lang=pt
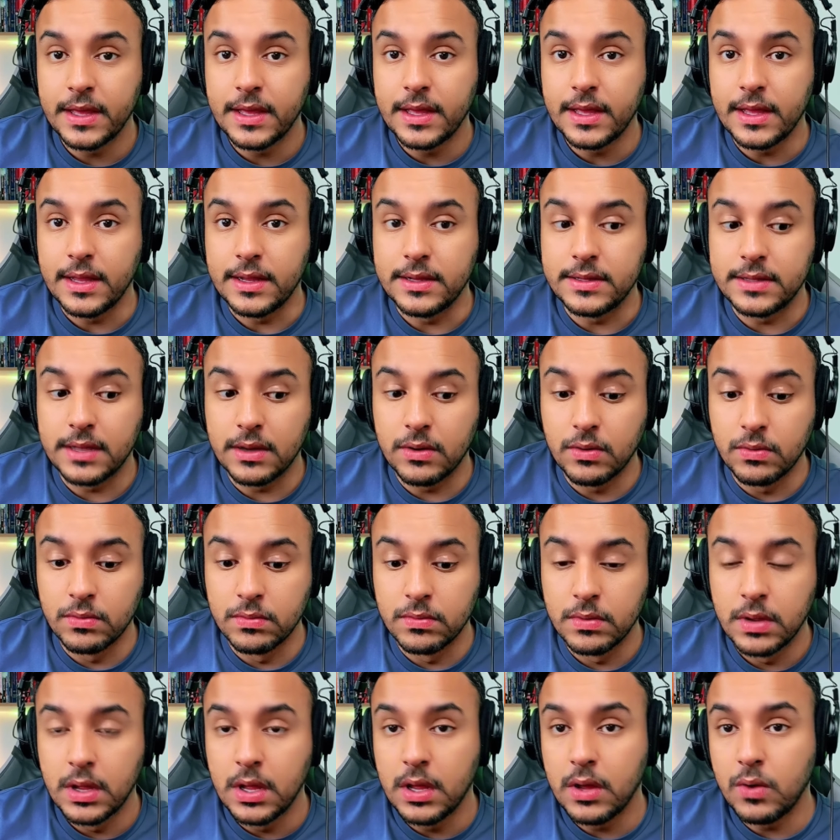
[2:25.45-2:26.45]
Então,
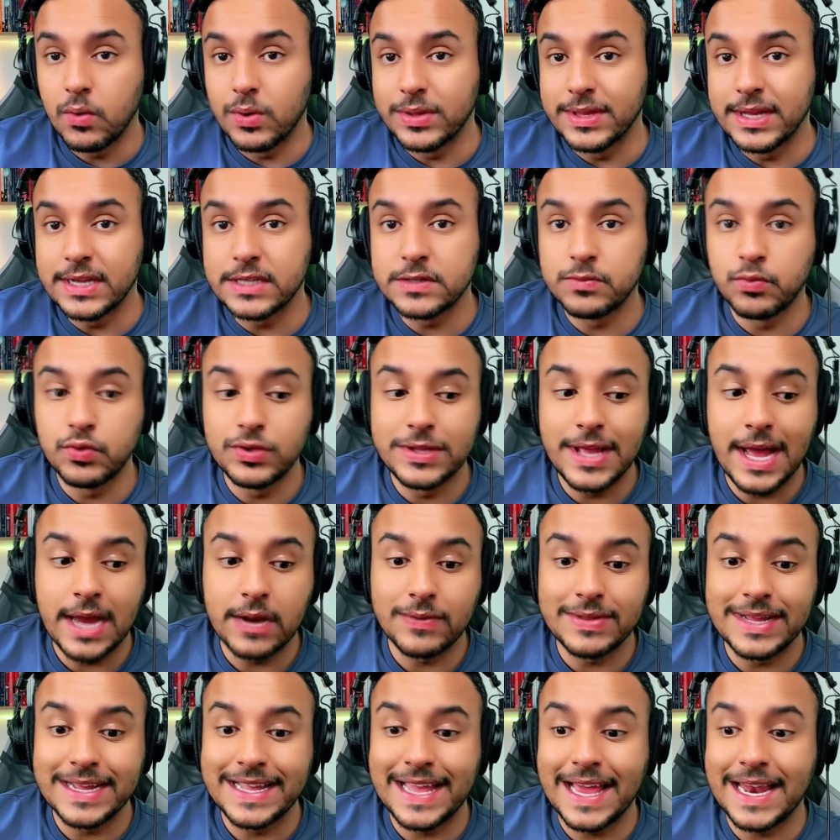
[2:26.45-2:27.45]
quando eles mudaram
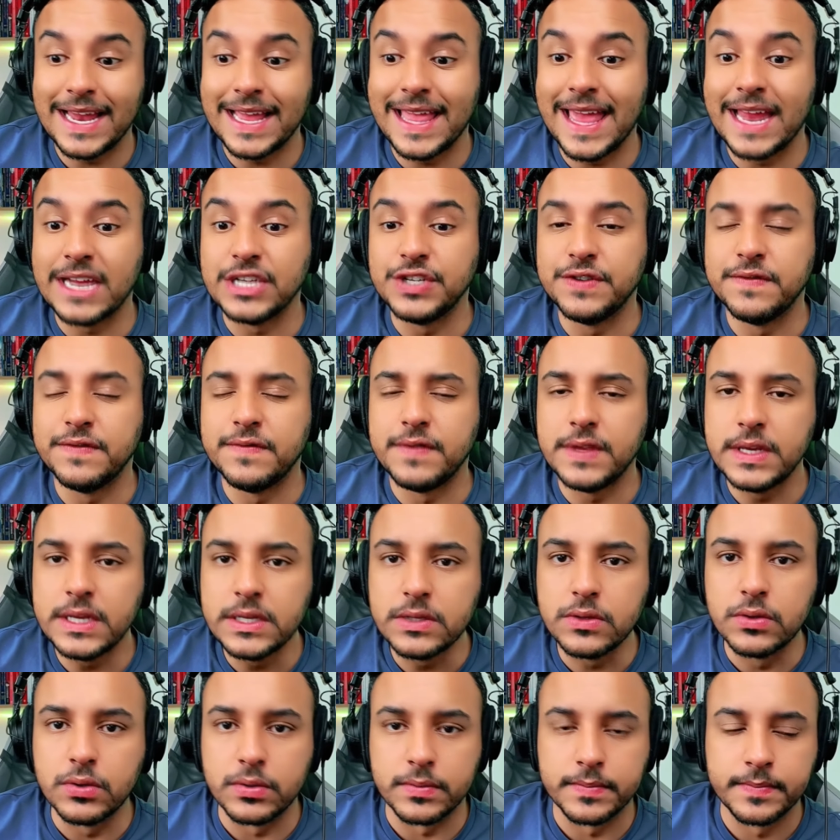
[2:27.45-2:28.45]
daquela que era de
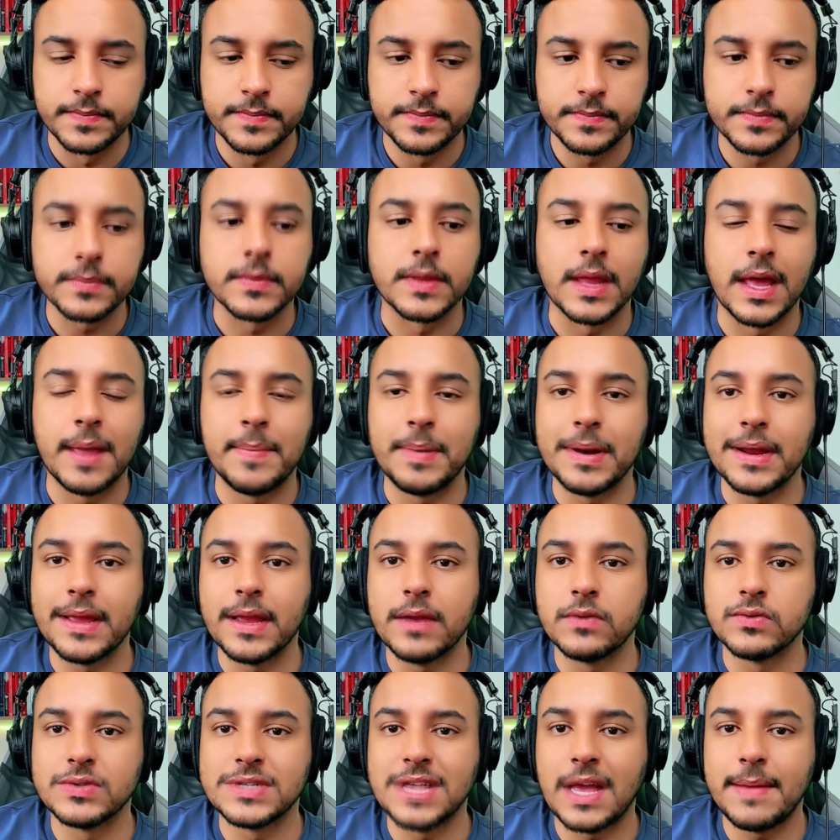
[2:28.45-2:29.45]
vidro, né? Para quem não
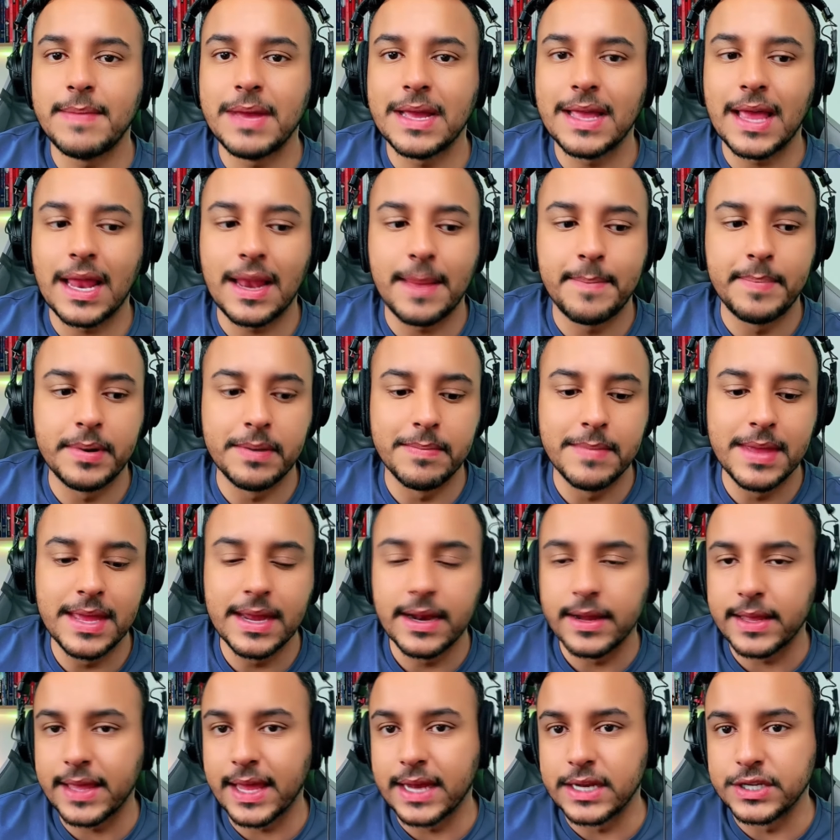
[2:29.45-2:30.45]
sabe, aquela primeira
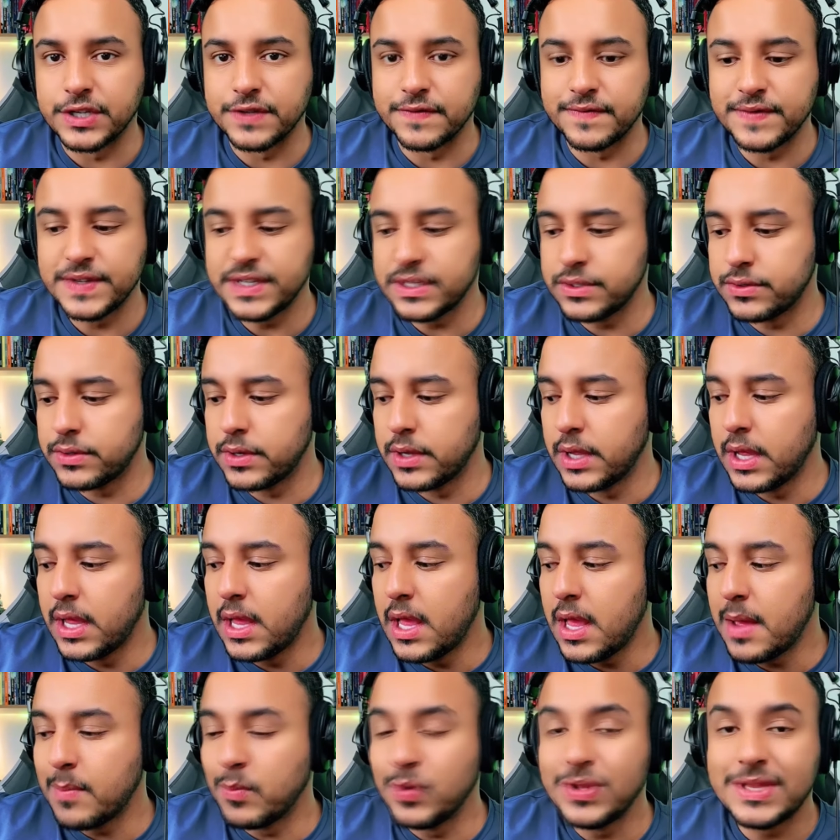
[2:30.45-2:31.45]
que era de vidro,
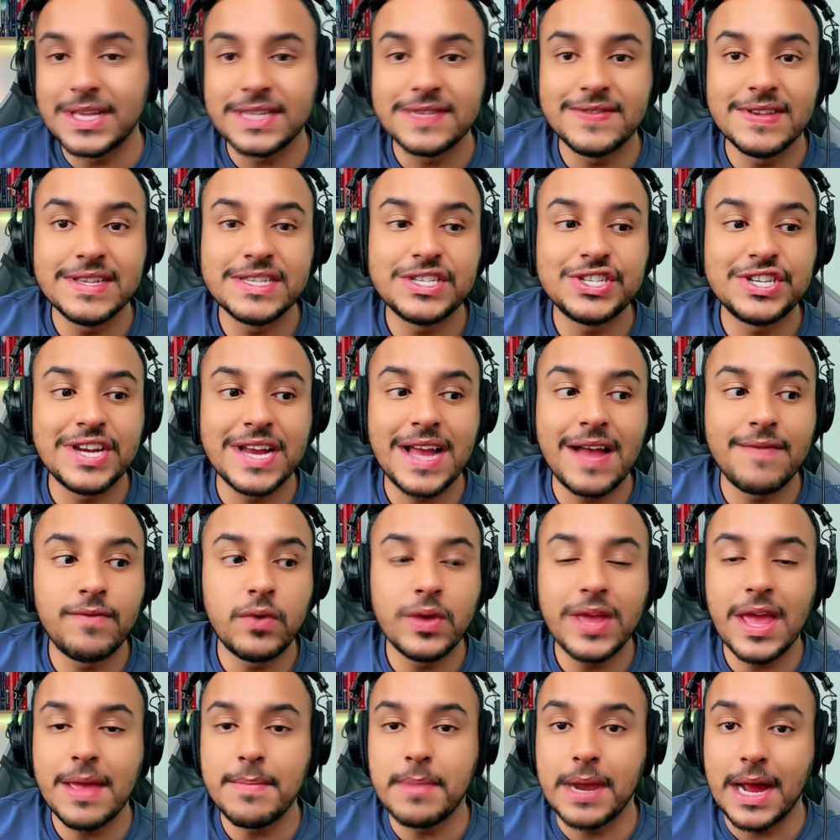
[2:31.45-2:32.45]
muitas vezes chegavam
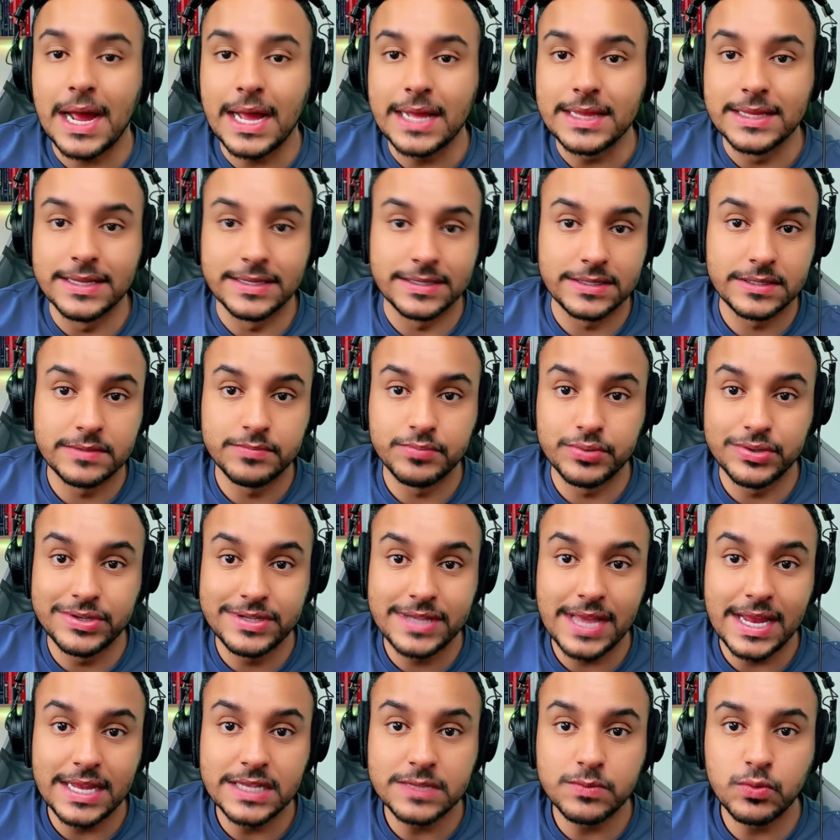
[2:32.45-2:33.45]
quebradas. Por isso que
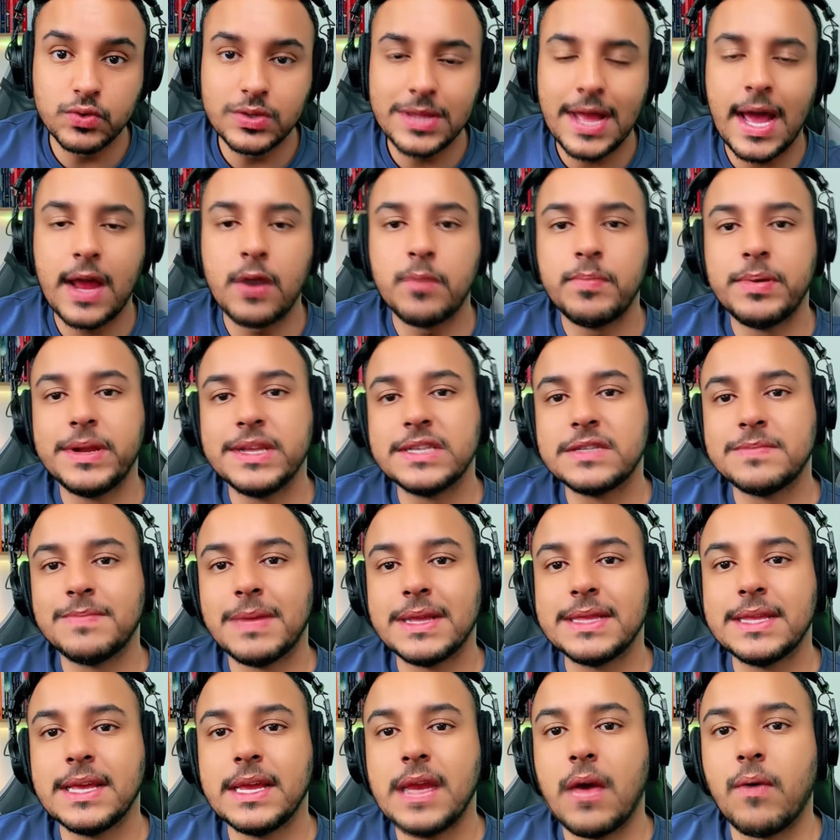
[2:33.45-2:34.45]
eles mudaram para esse
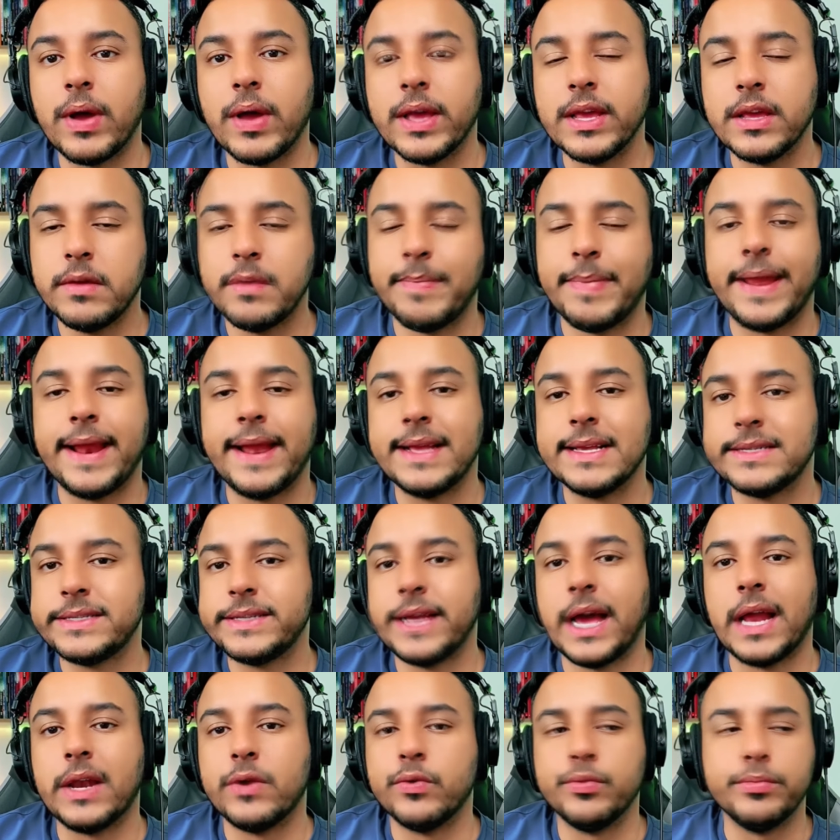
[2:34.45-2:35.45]
material aí que parece
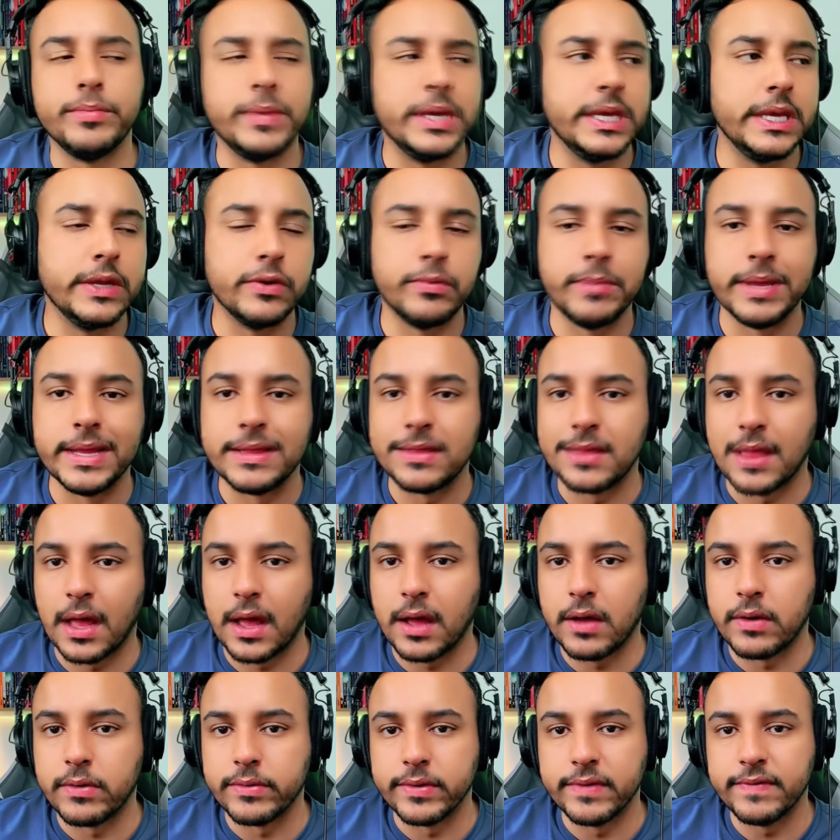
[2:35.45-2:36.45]
alumínio,
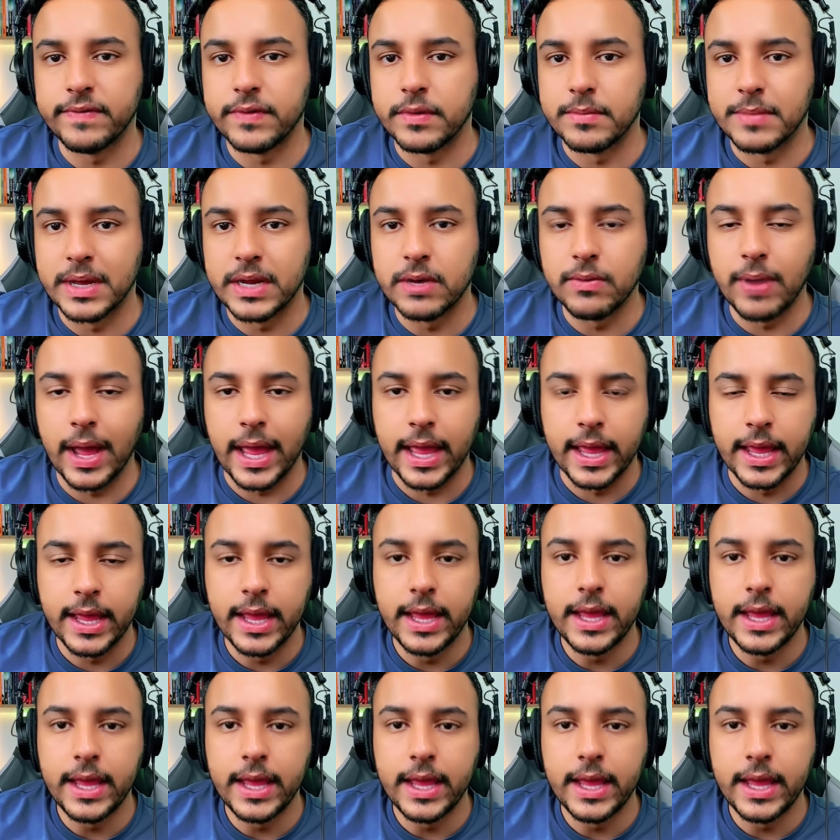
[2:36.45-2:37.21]
metal, enfim, mas não é.